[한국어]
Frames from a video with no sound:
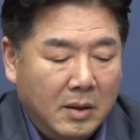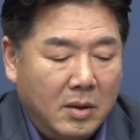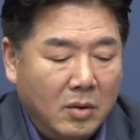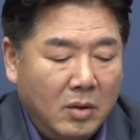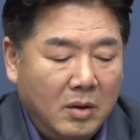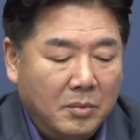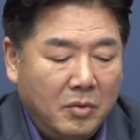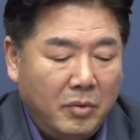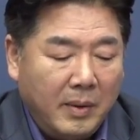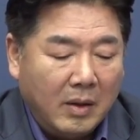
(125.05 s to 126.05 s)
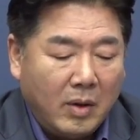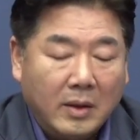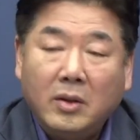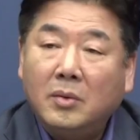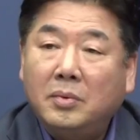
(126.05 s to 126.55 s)
신고 의무 위반
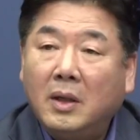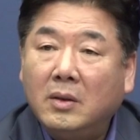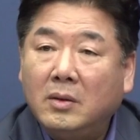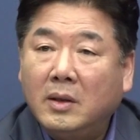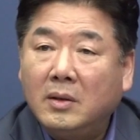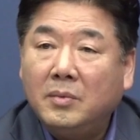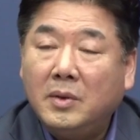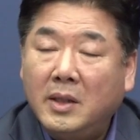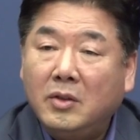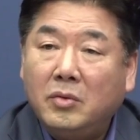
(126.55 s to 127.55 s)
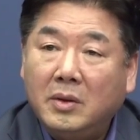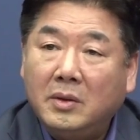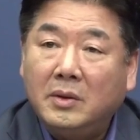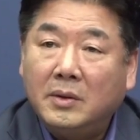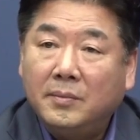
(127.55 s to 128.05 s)
과태료 부과 절차를 지금 진행
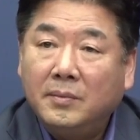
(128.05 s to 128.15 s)
중이거든요.